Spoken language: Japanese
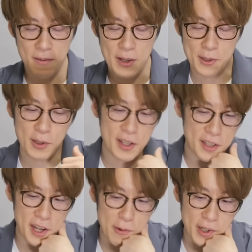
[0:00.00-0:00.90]
まあそうだ
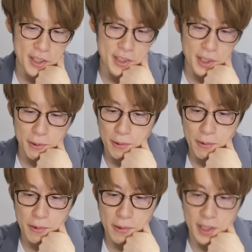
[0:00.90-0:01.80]
な、名を消した
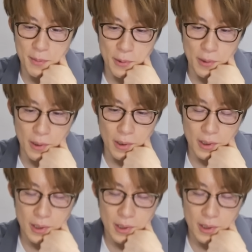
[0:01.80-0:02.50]
男でも